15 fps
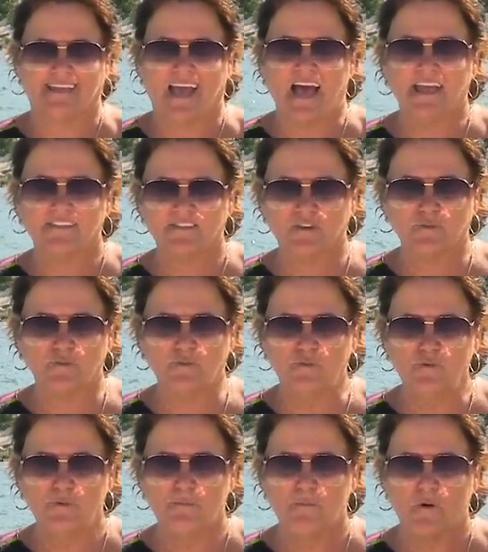C'est
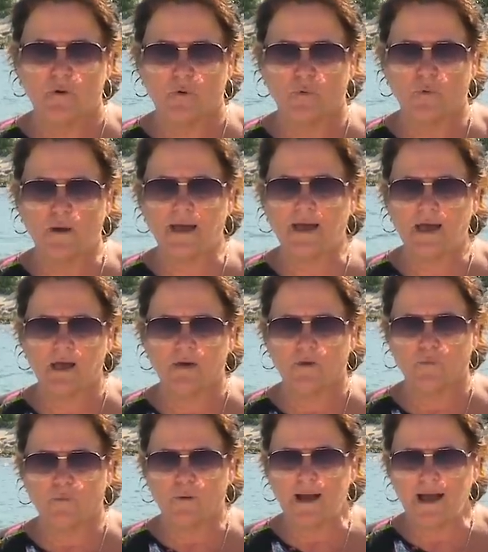Andrew Wa.
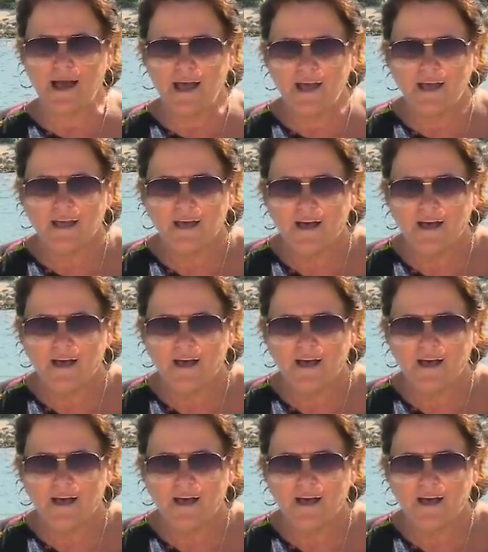Wa...